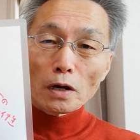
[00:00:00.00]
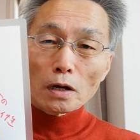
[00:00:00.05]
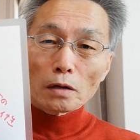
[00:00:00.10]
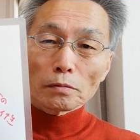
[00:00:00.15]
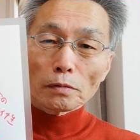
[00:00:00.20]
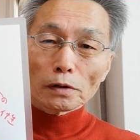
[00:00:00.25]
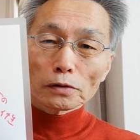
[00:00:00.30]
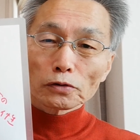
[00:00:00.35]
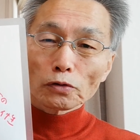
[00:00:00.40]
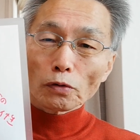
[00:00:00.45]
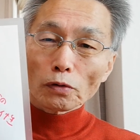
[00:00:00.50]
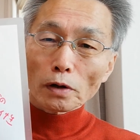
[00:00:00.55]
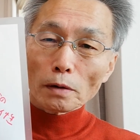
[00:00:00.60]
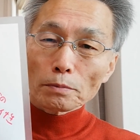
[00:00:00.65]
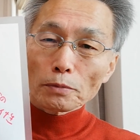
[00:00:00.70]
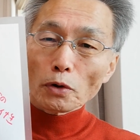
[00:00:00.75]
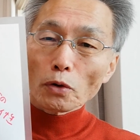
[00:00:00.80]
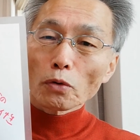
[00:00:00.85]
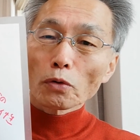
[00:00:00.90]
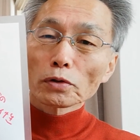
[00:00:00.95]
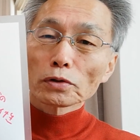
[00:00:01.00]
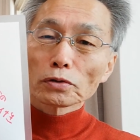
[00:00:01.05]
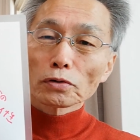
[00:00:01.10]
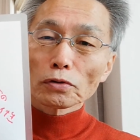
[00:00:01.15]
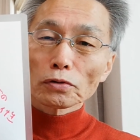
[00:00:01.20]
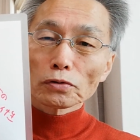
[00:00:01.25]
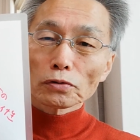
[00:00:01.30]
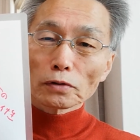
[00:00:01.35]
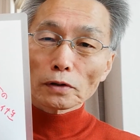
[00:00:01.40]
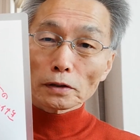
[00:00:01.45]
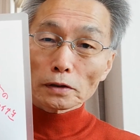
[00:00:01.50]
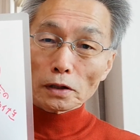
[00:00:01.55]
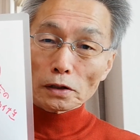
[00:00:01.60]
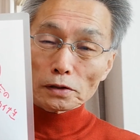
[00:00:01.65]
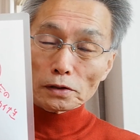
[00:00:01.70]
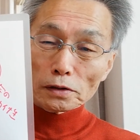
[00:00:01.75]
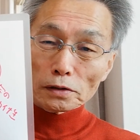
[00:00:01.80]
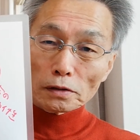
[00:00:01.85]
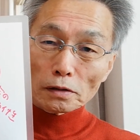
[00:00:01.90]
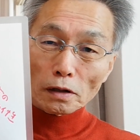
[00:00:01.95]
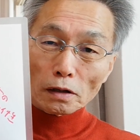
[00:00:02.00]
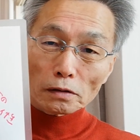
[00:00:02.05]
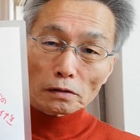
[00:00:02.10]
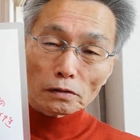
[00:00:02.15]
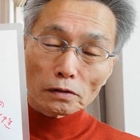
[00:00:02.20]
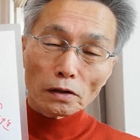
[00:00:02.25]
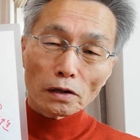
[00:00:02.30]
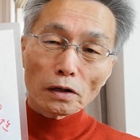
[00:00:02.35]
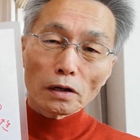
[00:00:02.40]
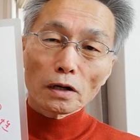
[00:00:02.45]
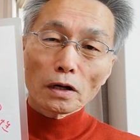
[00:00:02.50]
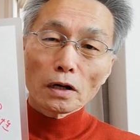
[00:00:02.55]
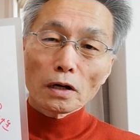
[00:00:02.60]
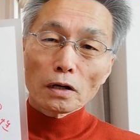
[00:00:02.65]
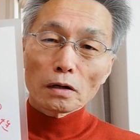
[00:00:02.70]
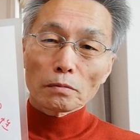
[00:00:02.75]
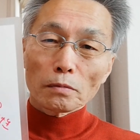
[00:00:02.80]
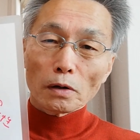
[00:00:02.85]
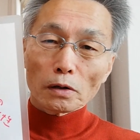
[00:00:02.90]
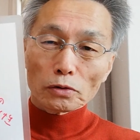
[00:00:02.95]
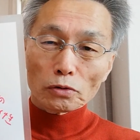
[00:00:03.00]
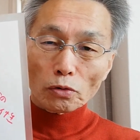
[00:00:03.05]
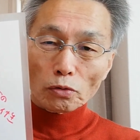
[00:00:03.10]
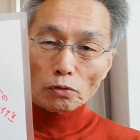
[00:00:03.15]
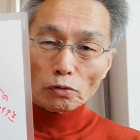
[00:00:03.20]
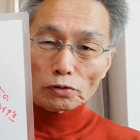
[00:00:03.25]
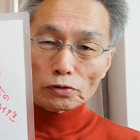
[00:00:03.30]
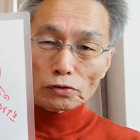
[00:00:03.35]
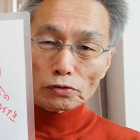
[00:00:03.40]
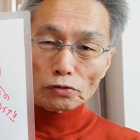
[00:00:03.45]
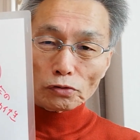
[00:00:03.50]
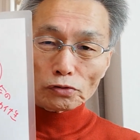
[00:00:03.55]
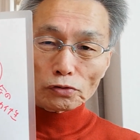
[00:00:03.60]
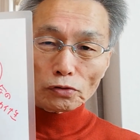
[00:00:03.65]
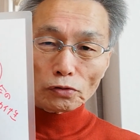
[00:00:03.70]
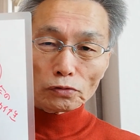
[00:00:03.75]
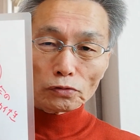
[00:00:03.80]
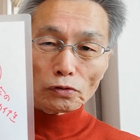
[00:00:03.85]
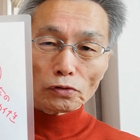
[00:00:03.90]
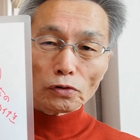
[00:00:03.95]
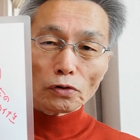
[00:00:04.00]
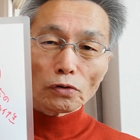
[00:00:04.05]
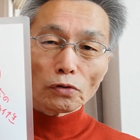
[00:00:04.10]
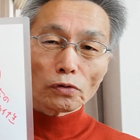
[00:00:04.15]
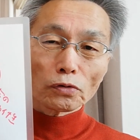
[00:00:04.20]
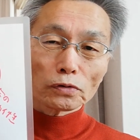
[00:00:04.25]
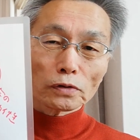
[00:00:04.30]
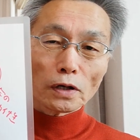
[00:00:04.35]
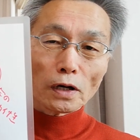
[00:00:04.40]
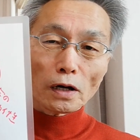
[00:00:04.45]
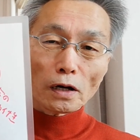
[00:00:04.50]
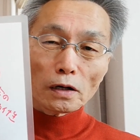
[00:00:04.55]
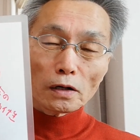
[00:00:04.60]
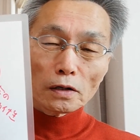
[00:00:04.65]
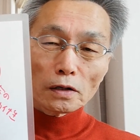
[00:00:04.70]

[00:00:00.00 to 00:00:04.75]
まあ、それが病気という形になって、まあ、統合失調症のような